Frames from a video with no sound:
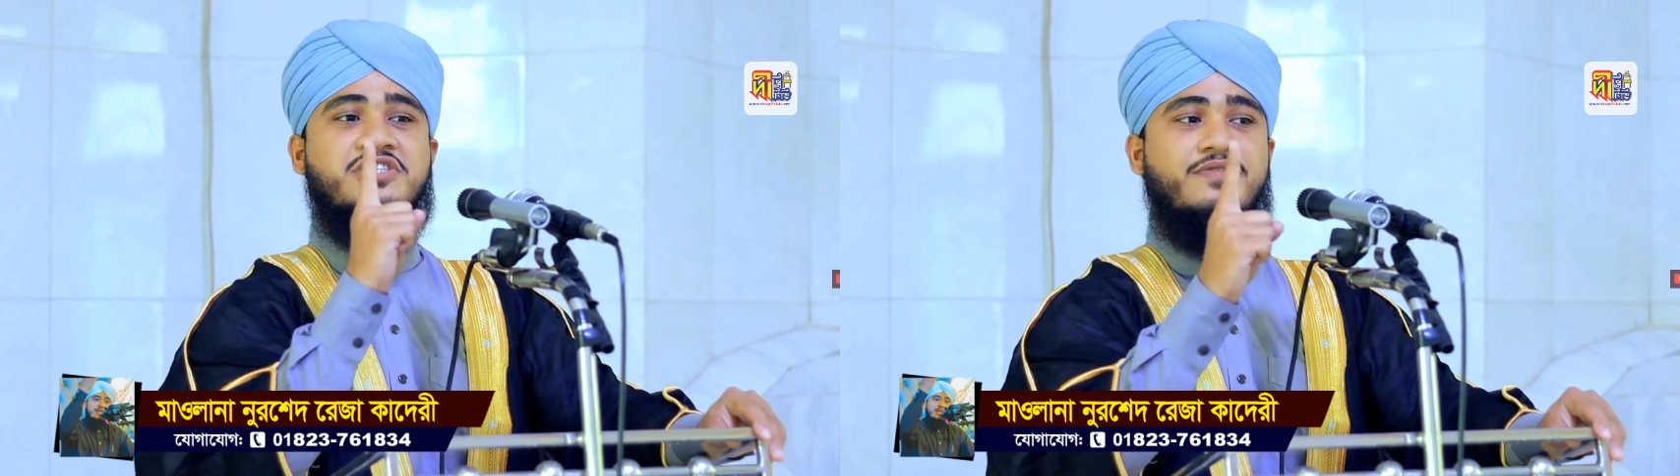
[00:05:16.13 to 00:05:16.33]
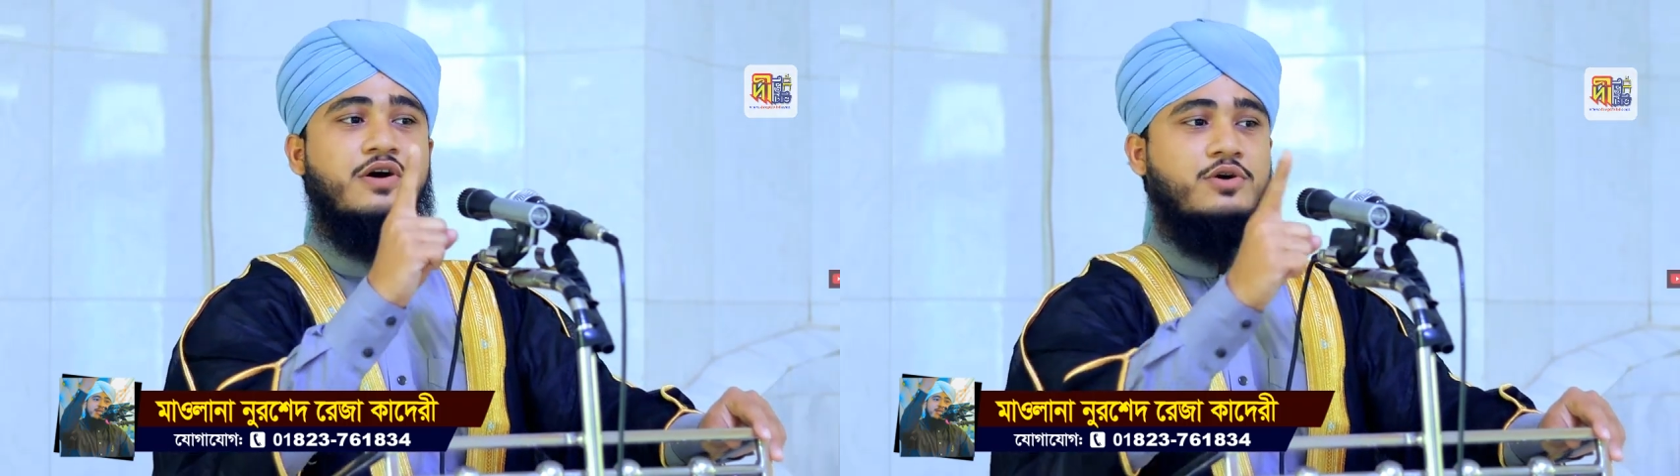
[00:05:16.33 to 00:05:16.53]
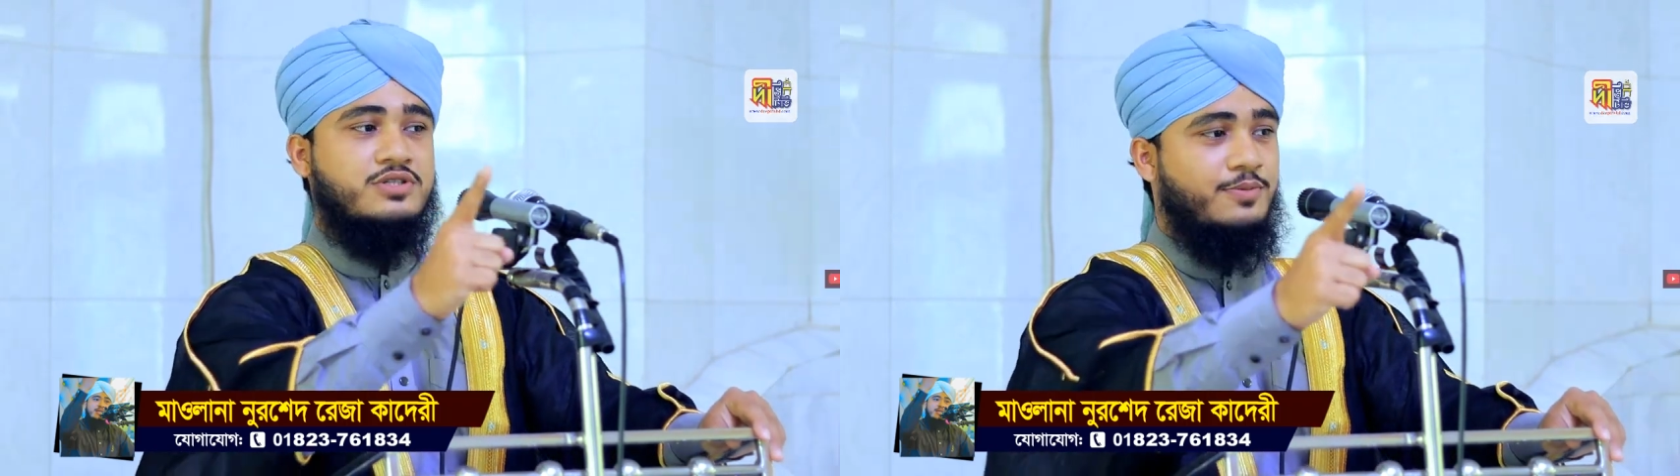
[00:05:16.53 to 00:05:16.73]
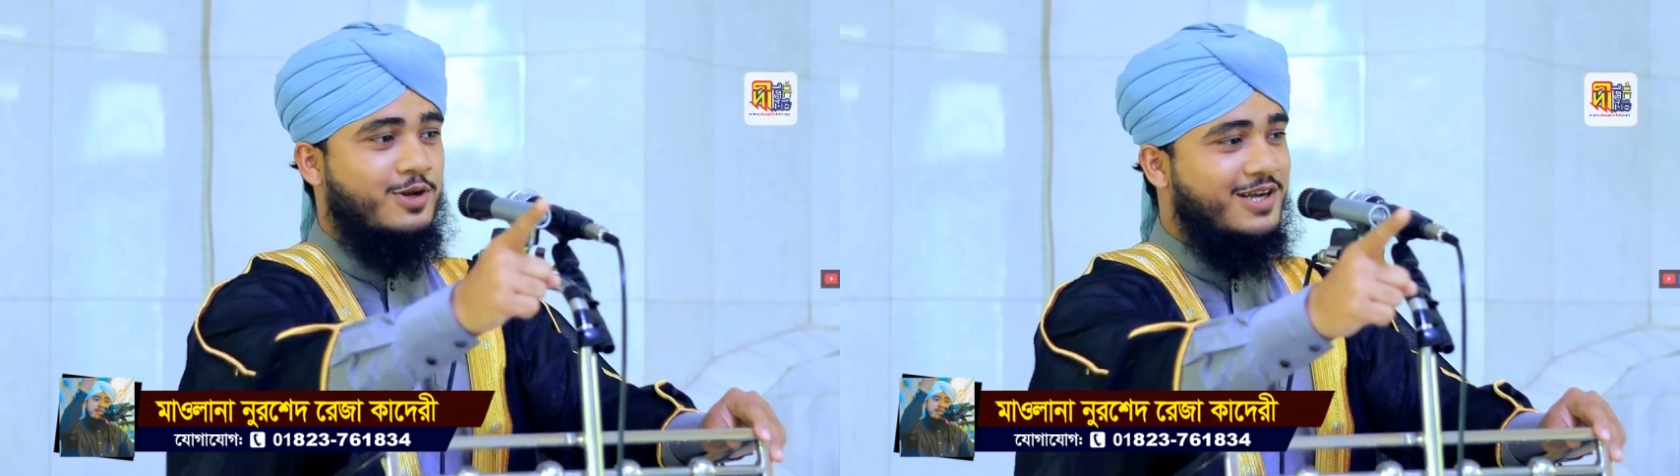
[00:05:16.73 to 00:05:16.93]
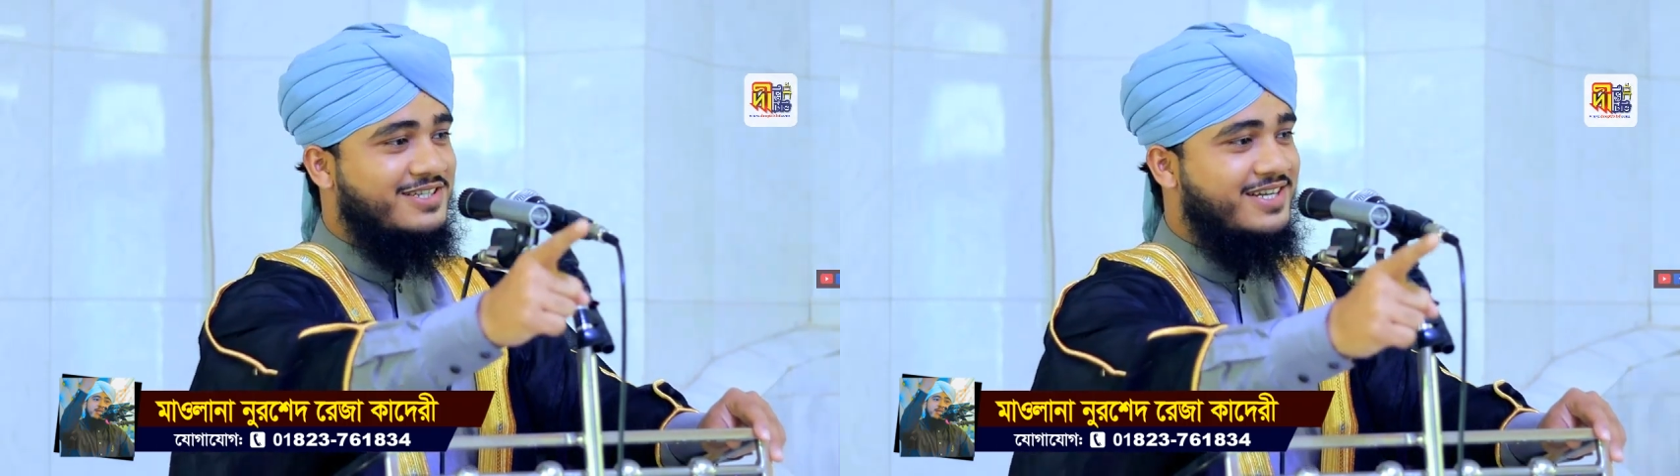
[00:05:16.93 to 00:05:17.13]
নেওয়া কথা
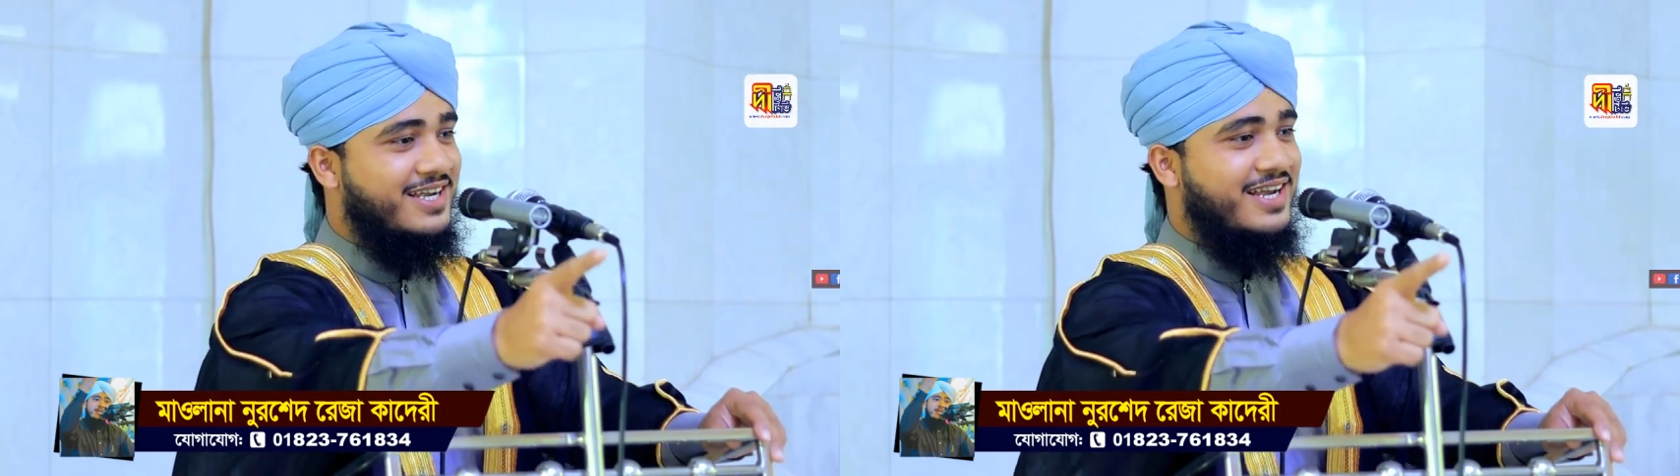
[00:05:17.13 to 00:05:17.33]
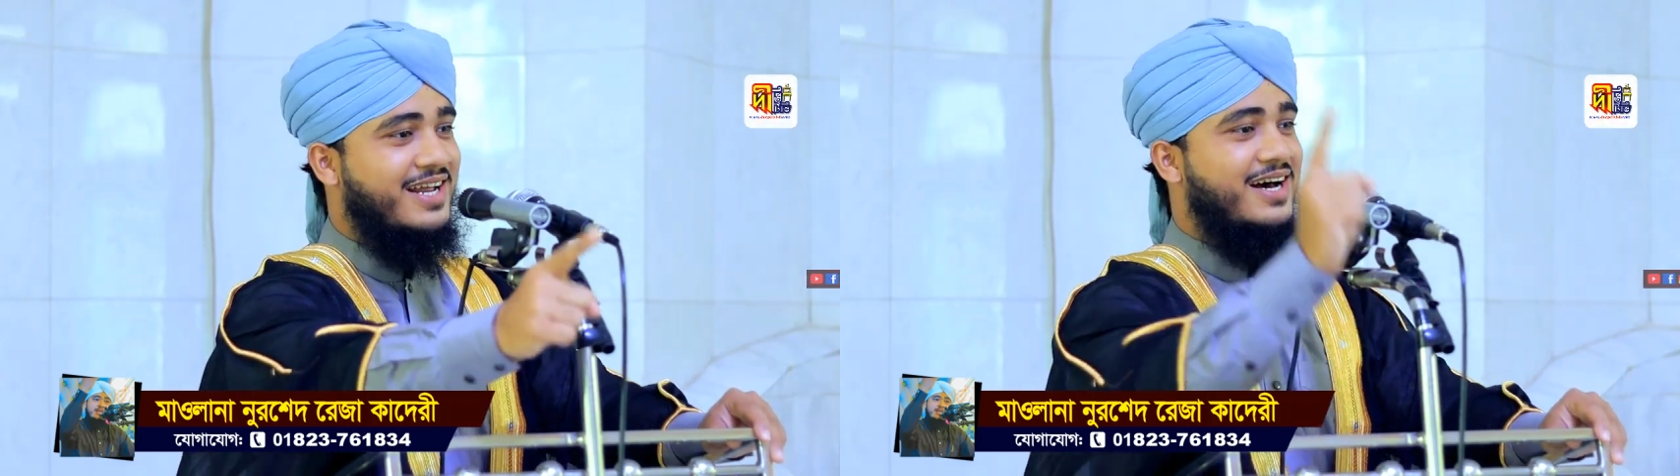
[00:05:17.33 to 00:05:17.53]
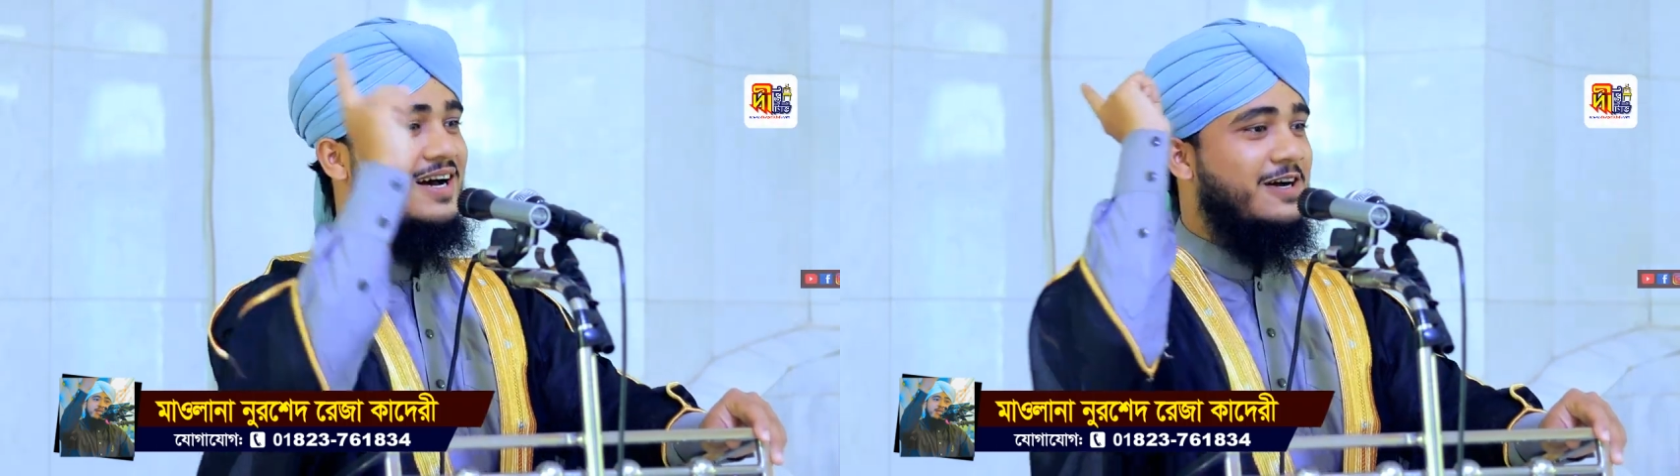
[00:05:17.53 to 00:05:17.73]
বলেন ঠিক না